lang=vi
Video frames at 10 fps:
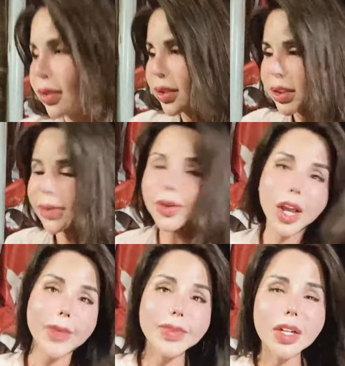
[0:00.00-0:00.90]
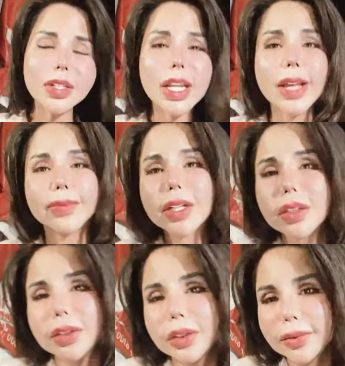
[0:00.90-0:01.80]
nhưng chưa bao giờ em nhấn chìm cái
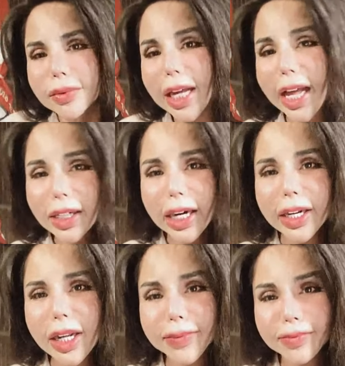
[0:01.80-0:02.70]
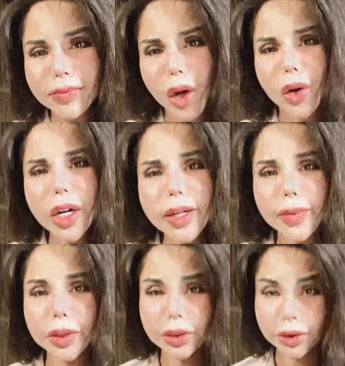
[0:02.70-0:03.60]
người khác để em nổi lên đó
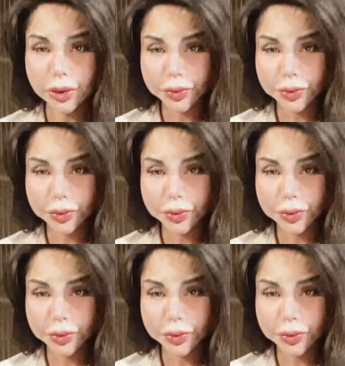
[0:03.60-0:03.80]
mọi người